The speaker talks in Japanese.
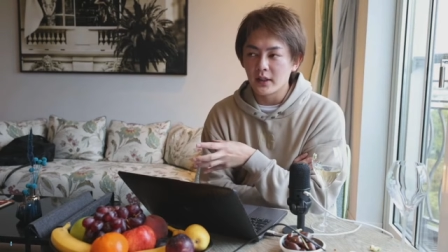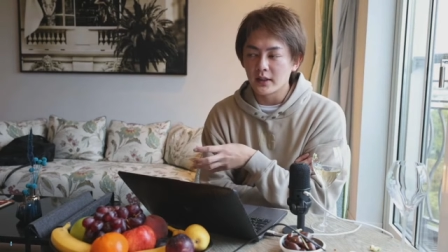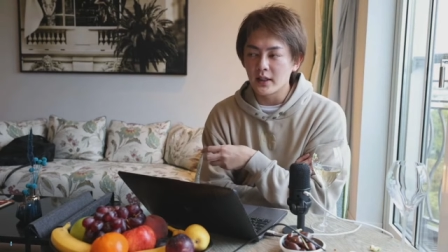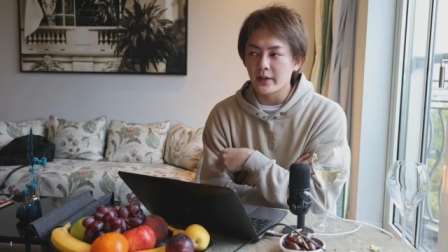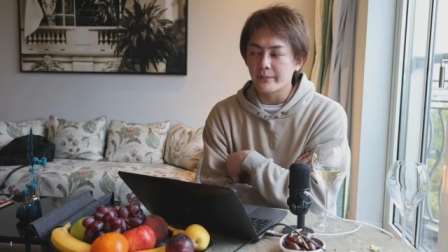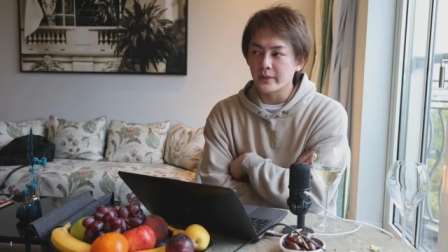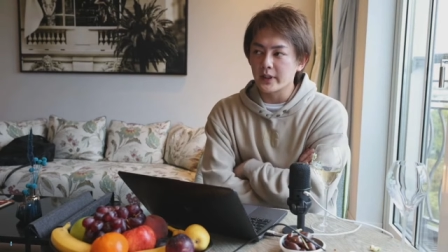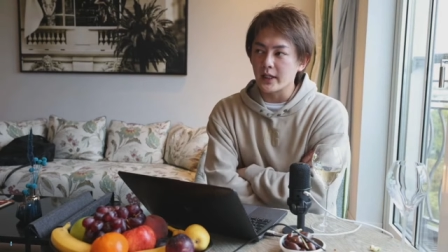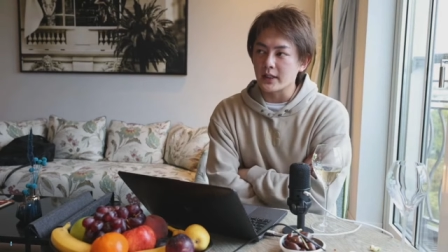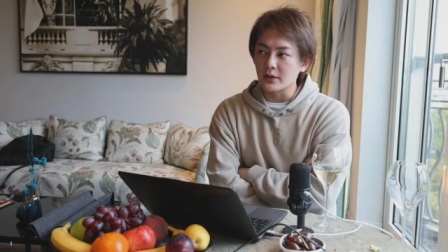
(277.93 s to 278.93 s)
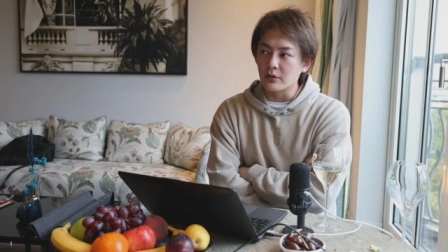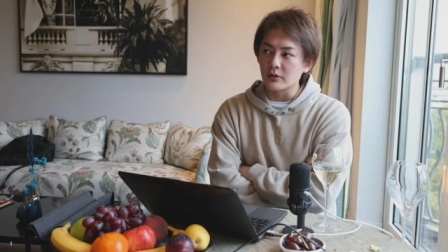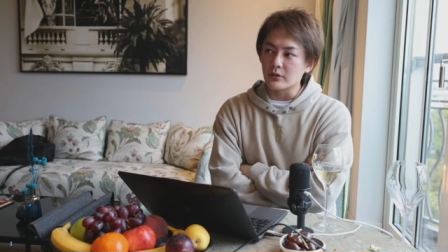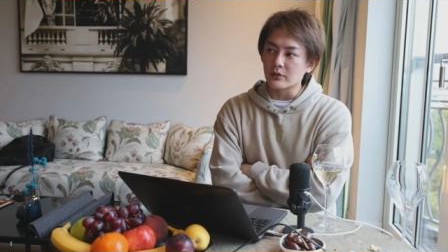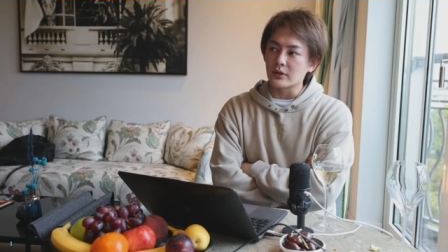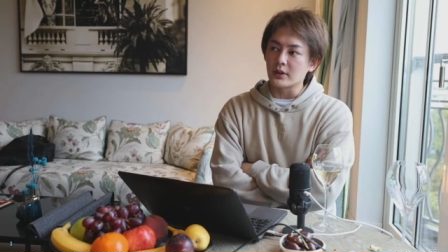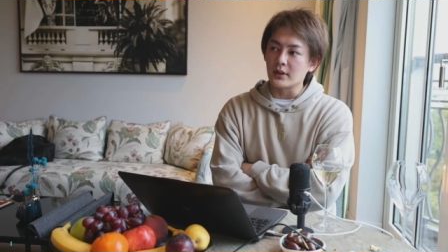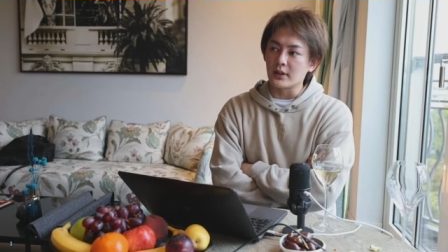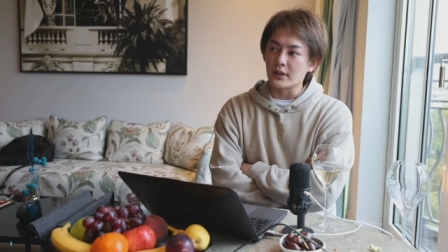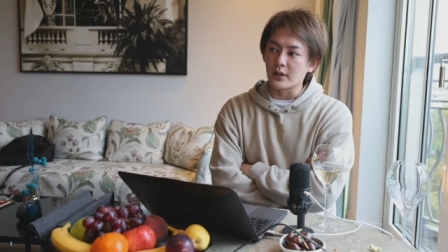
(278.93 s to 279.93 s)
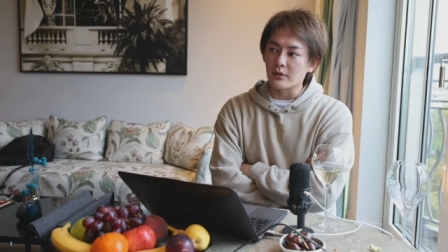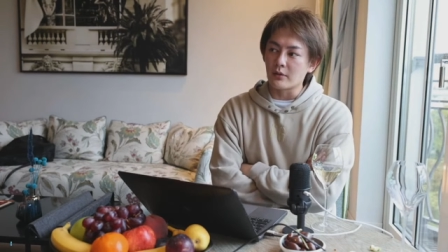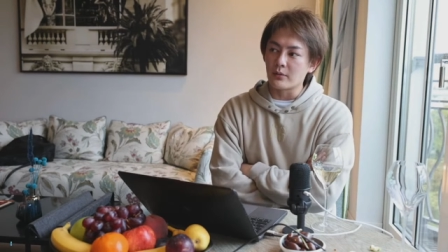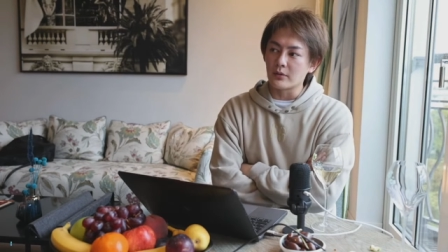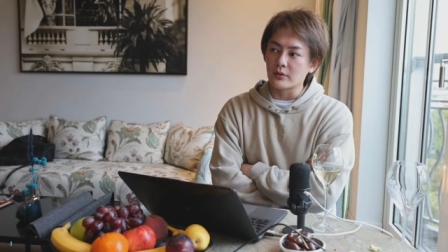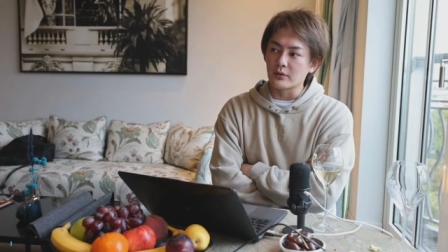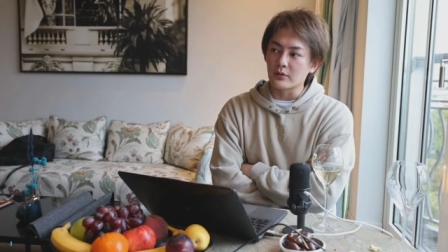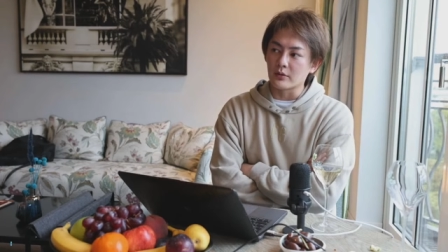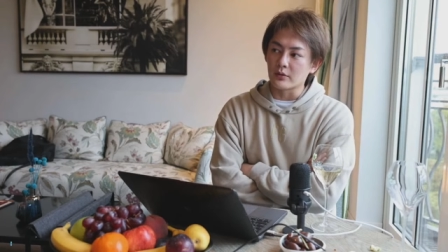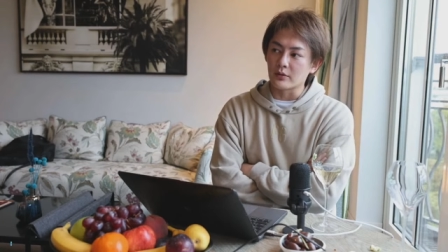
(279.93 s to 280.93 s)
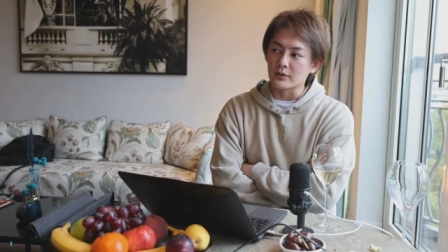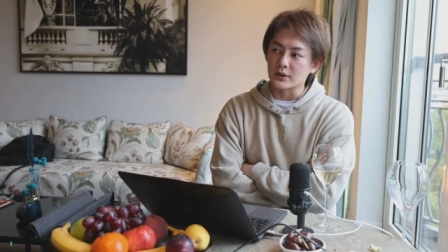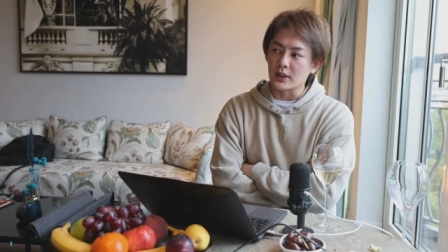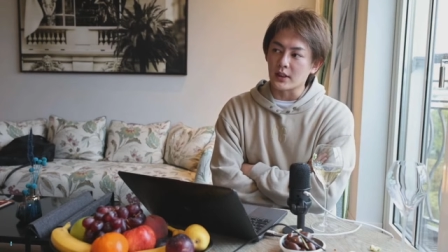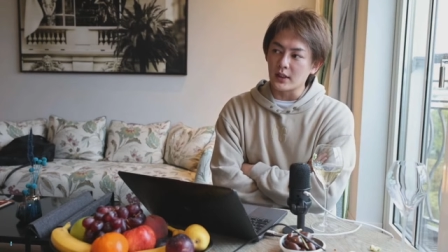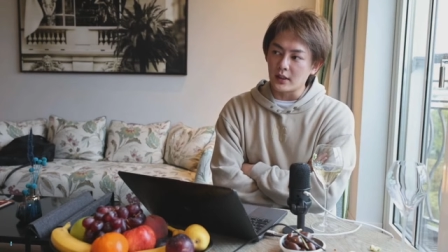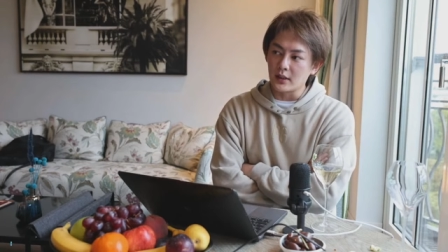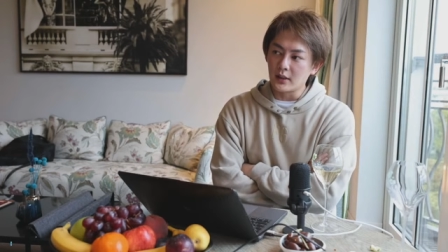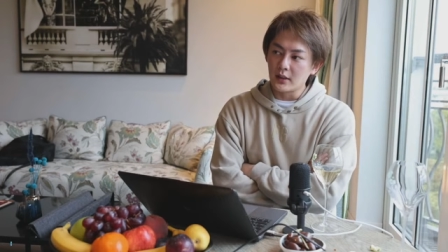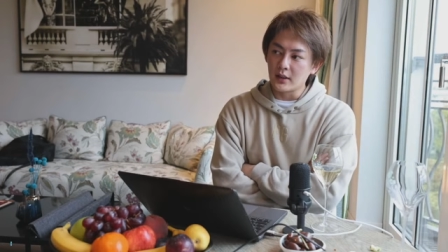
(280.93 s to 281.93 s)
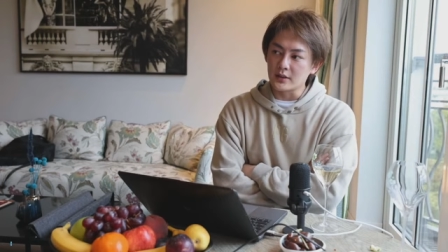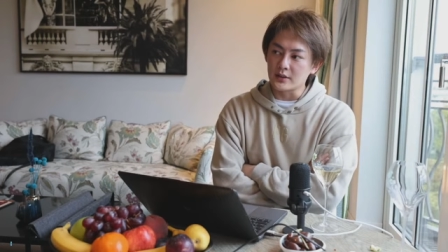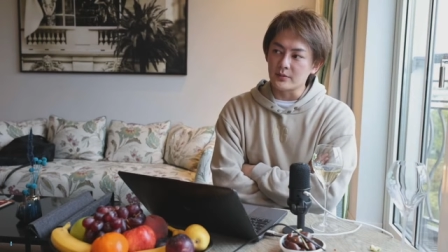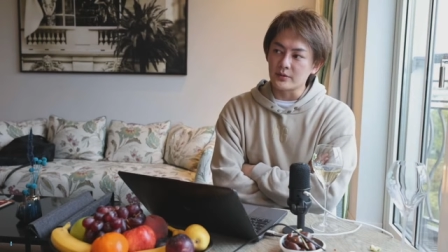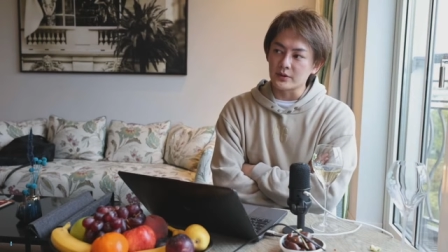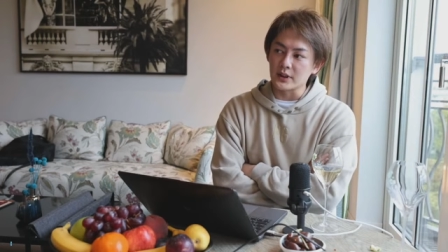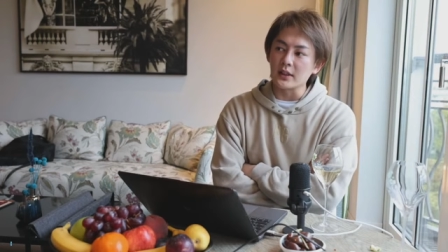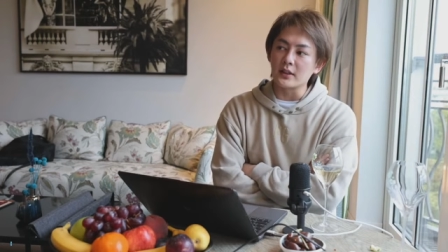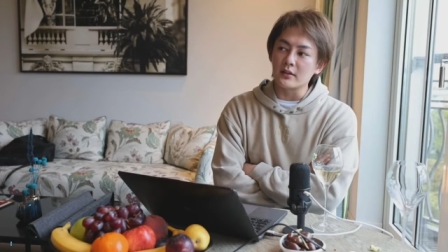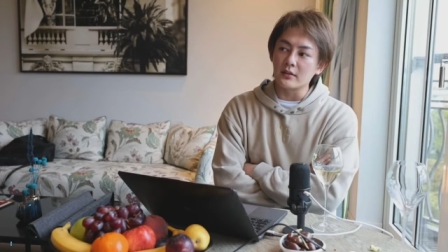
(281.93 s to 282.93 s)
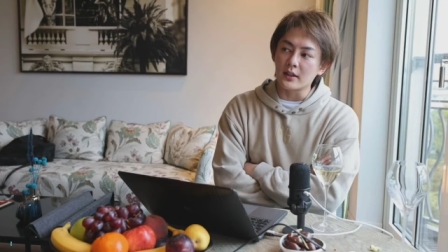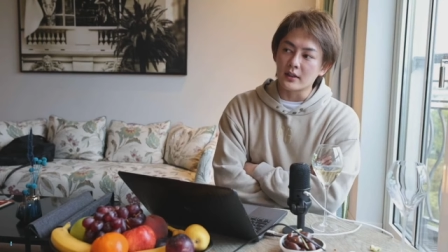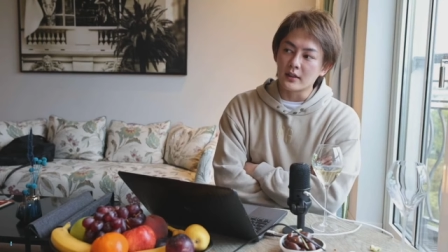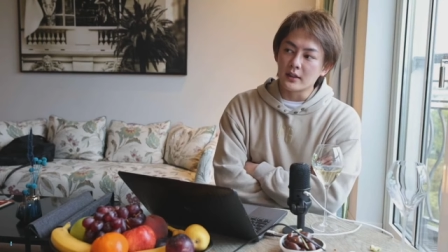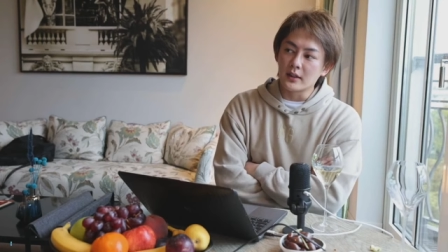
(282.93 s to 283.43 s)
で、で昨日、おとといに、ごぼうの党の奥野さんが、えー、自分のチャンネルで、